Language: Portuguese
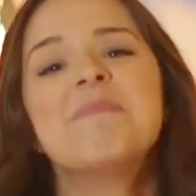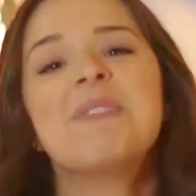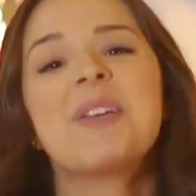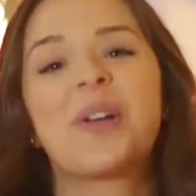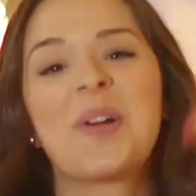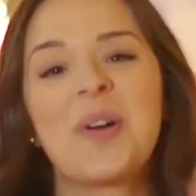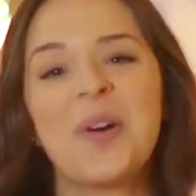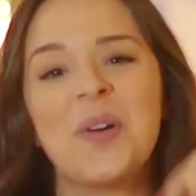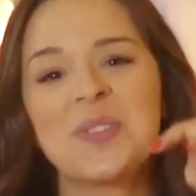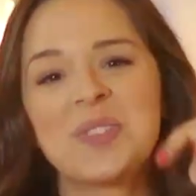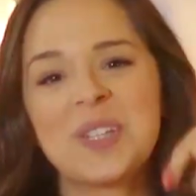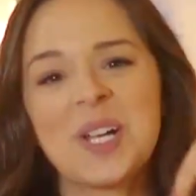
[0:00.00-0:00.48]
Me
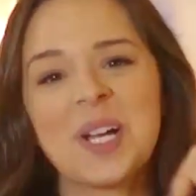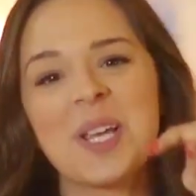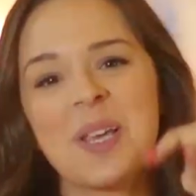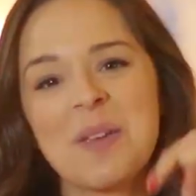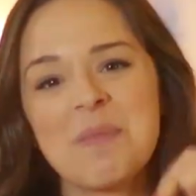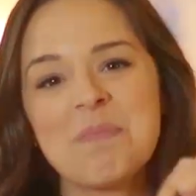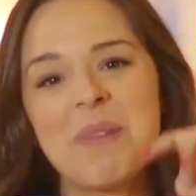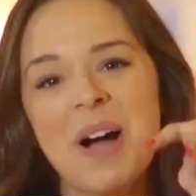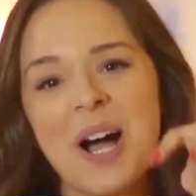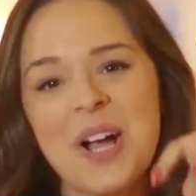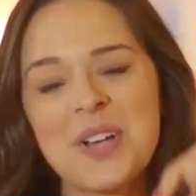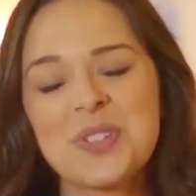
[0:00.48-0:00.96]
conta aqui
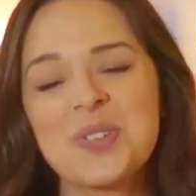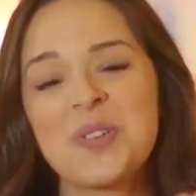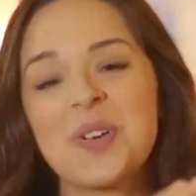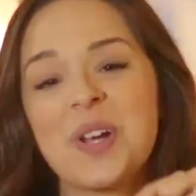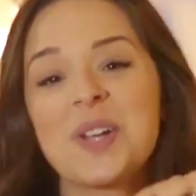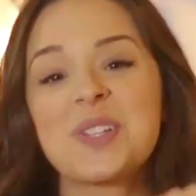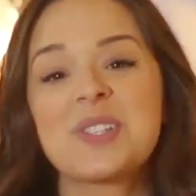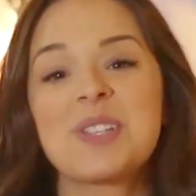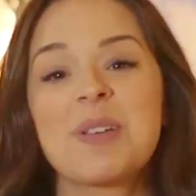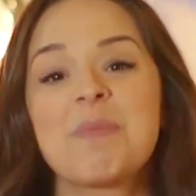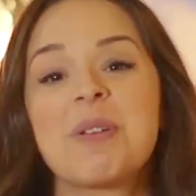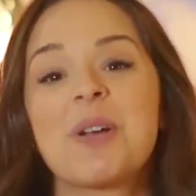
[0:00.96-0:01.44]
embaixo que eu
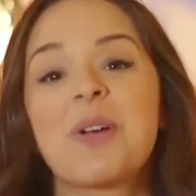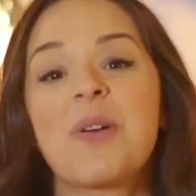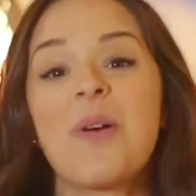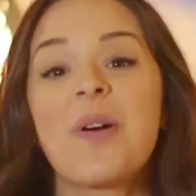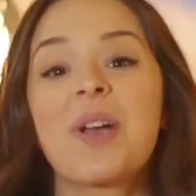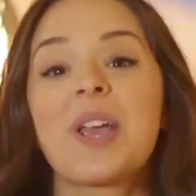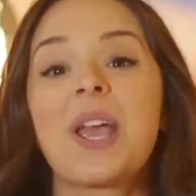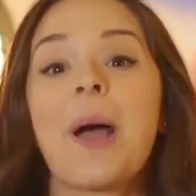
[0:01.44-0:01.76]
quero saber qual